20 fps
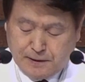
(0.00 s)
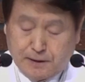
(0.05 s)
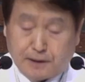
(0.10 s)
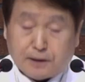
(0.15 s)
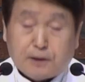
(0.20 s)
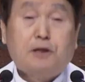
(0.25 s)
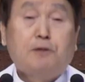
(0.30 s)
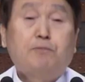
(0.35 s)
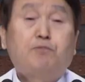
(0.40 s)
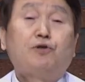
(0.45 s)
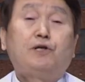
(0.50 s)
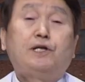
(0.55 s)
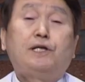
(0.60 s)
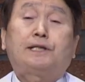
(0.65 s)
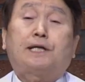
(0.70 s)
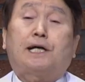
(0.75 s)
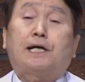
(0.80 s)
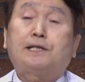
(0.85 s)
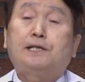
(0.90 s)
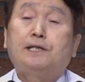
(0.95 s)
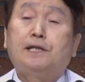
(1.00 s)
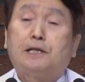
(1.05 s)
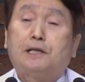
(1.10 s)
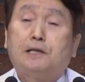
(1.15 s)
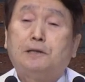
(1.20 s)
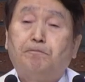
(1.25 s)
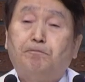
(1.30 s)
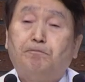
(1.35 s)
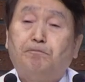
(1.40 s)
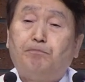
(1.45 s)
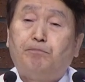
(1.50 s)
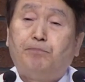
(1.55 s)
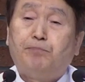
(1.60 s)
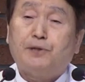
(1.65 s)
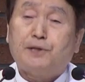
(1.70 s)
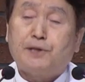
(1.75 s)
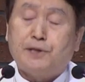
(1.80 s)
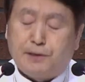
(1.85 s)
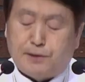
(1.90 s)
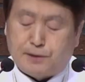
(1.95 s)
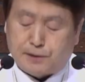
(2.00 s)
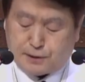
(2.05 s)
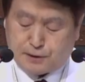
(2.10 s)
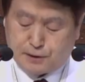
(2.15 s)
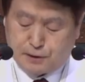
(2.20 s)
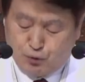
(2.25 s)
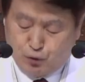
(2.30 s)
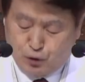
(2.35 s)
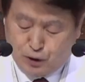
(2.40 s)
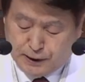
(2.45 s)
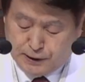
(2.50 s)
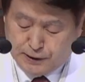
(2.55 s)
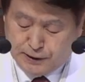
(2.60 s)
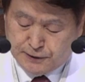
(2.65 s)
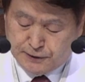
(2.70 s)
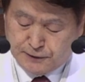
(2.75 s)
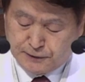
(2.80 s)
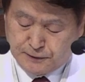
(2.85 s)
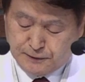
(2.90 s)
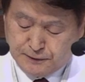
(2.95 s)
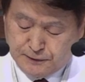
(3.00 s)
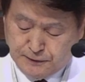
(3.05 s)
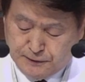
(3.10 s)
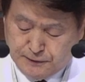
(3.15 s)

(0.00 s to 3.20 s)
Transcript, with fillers: 그분이 자신의 기쁘신 뜻을 위하여